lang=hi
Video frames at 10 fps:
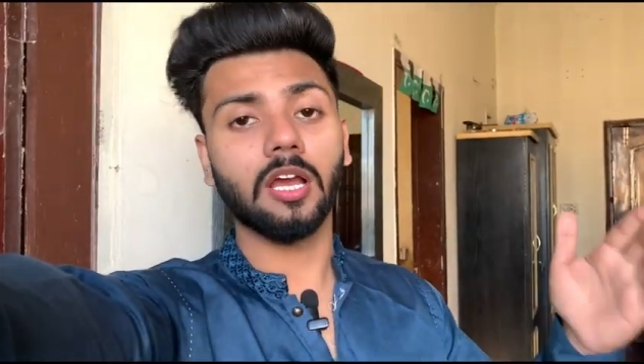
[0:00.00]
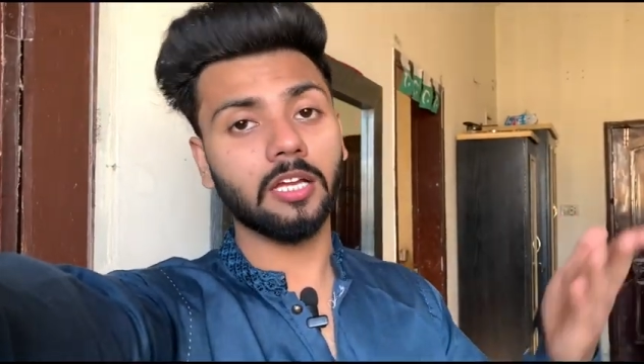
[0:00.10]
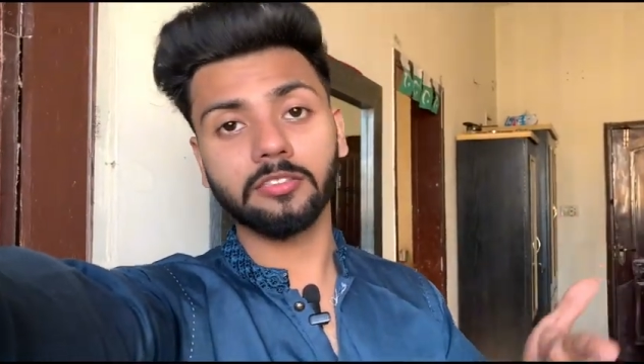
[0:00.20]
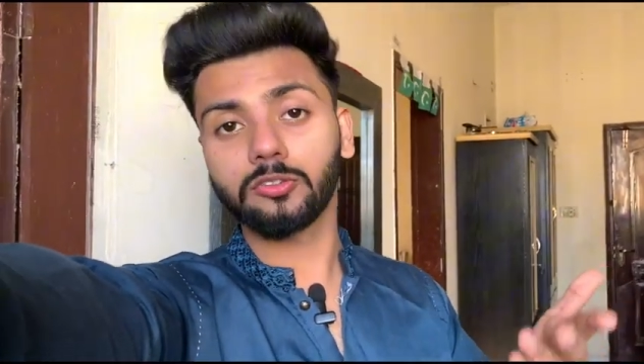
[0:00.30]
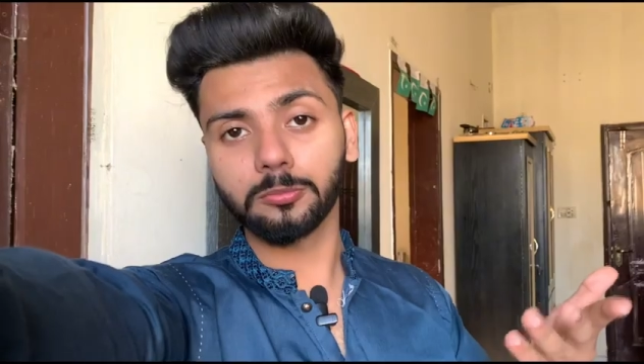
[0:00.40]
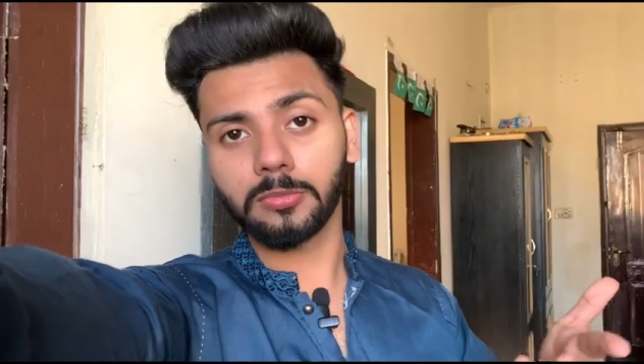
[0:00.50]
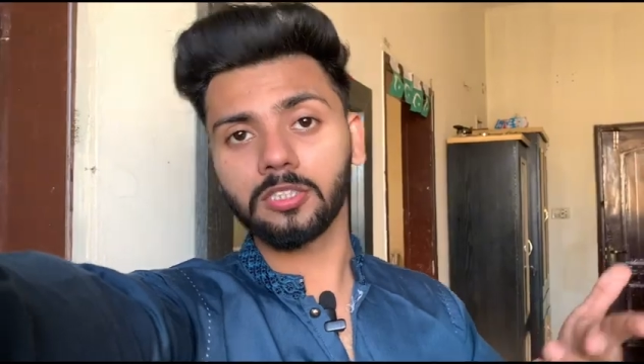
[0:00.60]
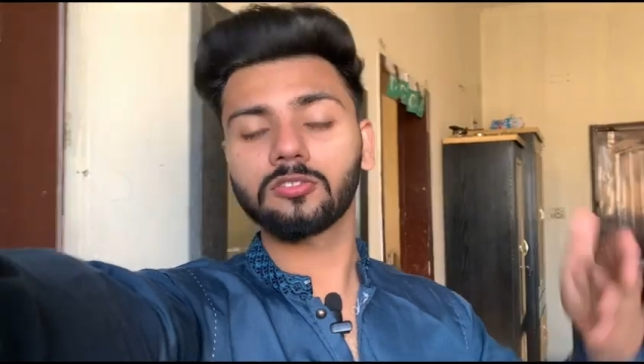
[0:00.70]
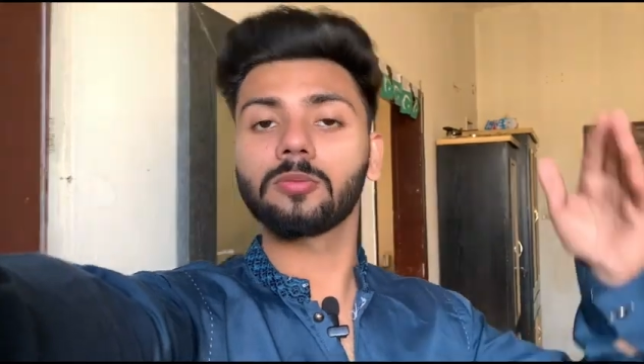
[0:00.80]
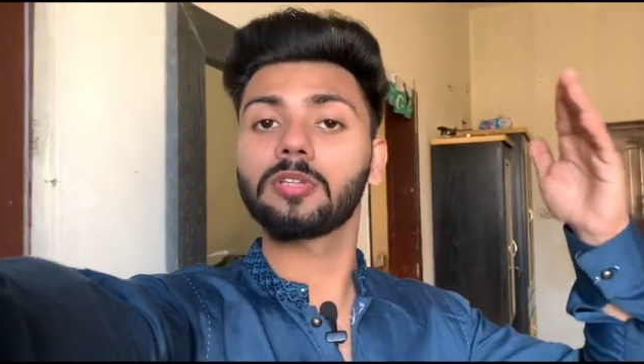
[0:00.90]
आज है जुम्मा
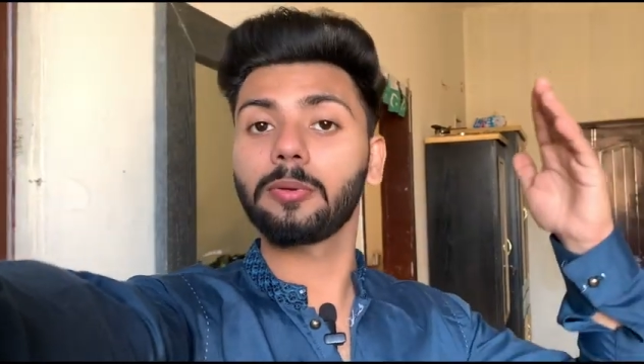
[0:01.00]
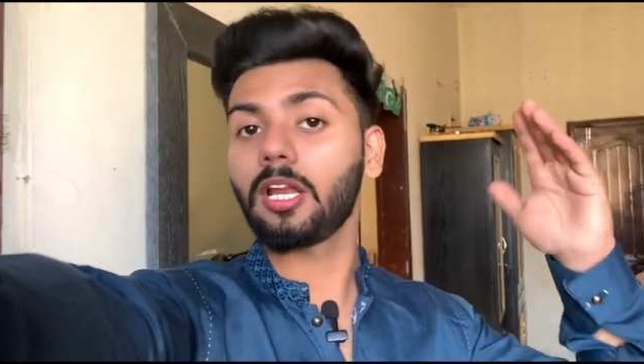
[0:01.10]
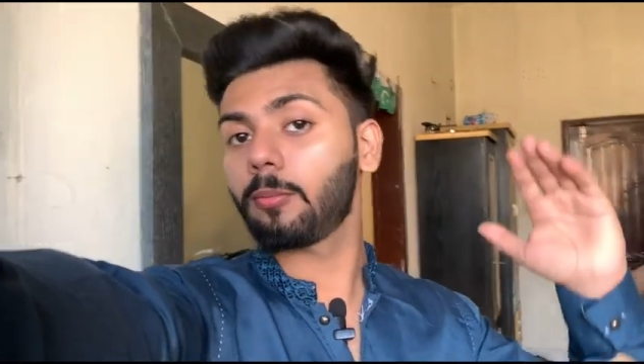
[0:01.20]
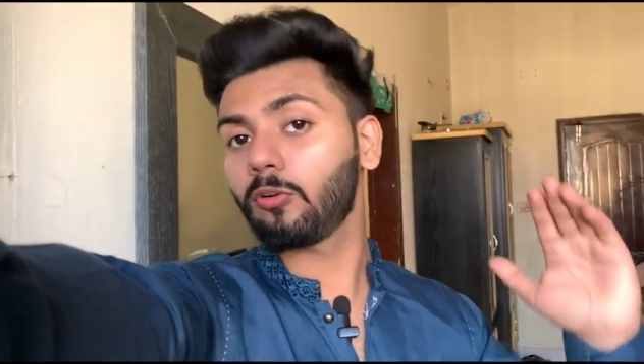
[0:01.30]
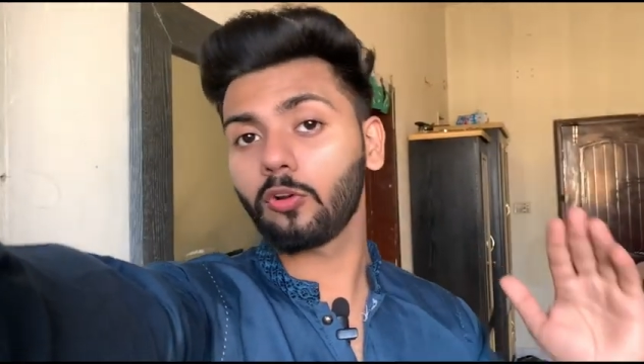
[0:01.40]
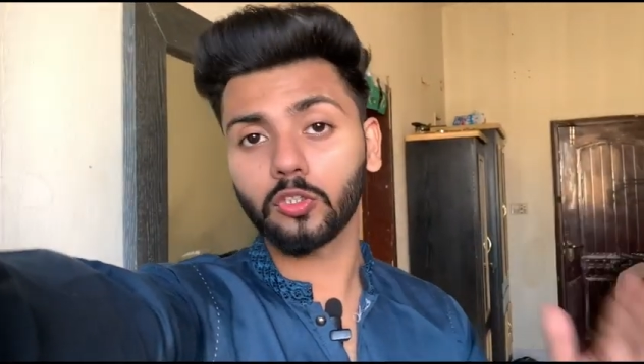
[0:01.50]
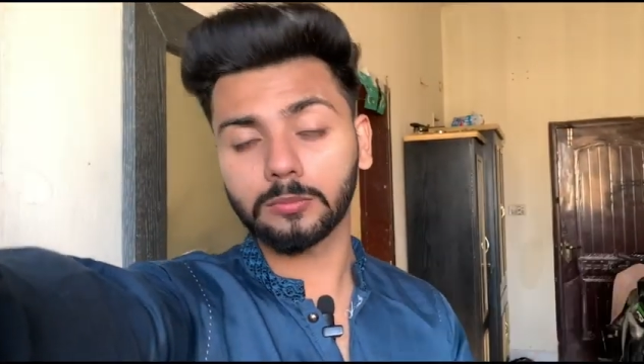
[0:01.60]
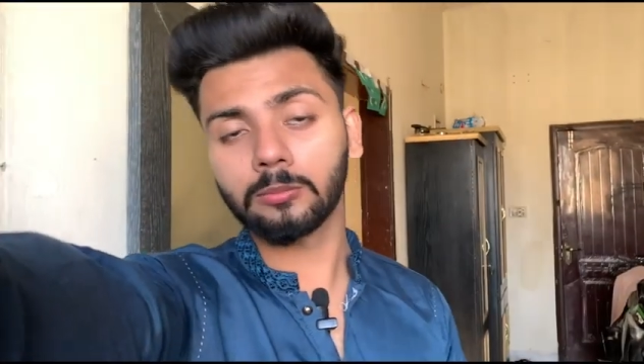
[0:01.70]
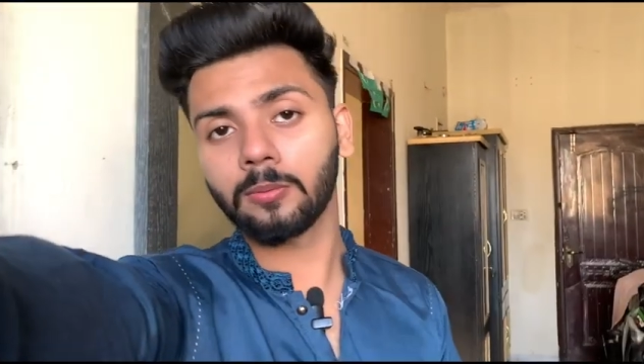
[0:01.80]
सबसे पहले आप लोगों को जुम्मा